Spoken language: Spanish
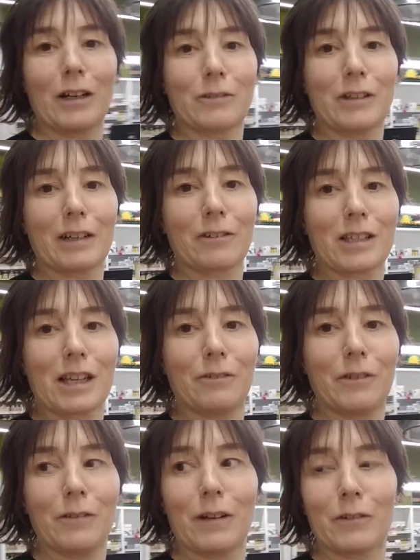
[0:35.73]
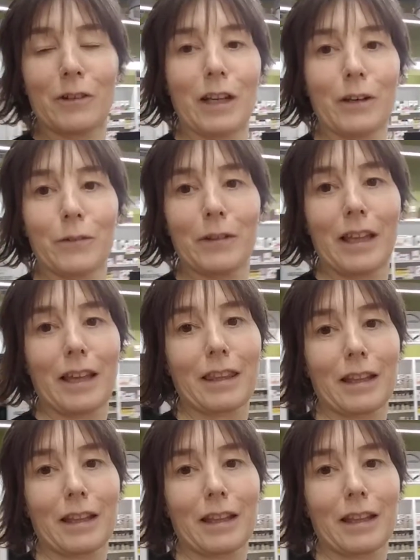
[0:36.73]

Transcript: alguna cosa nueva, alguna novedad,